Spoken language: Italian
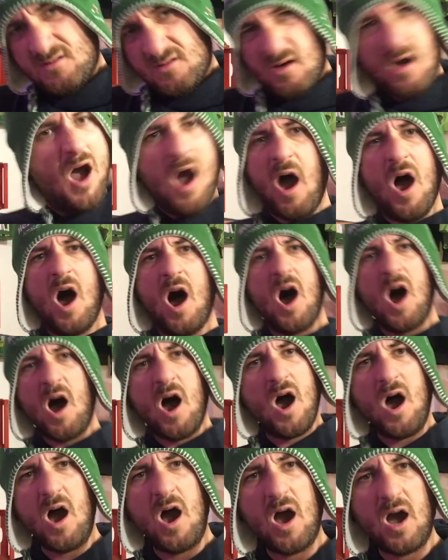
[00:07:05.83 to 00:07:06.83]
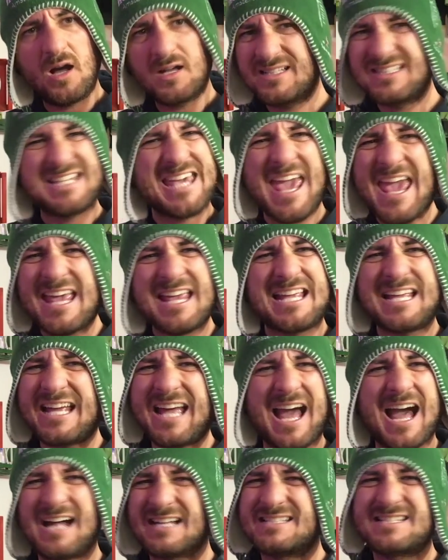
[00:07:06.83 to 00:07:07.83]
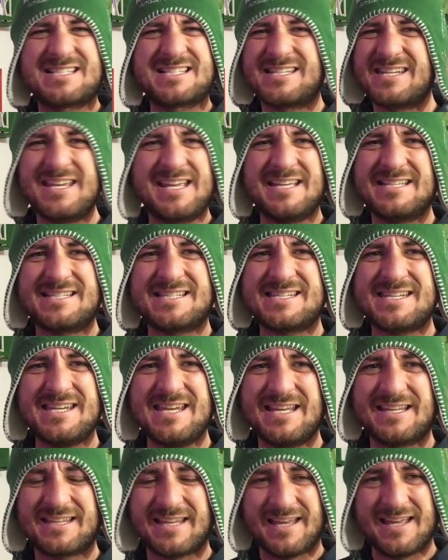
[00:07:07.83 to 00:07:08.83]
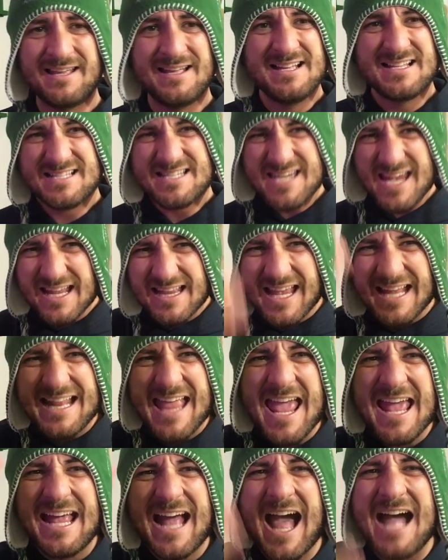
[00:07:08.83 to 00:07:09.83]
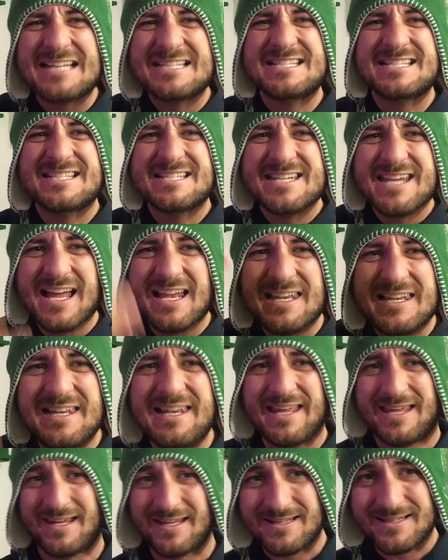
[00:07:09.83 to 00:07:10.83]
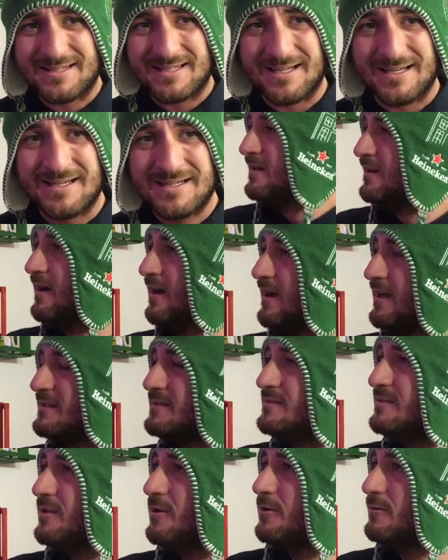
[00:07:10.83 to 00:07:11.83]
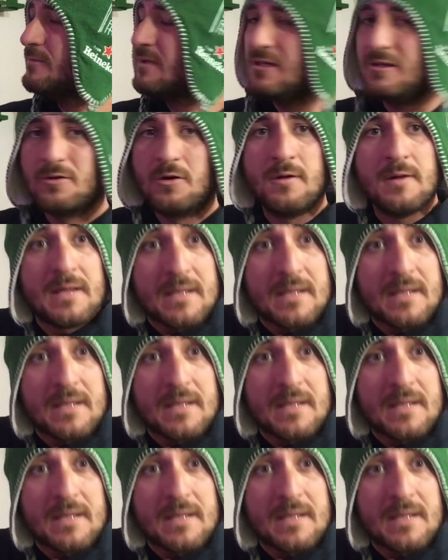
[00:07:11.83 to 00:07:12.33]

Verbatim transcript: Oh, che cazzi che siete! Siete dei cazzi allerta. Ah, oh, Dio mio.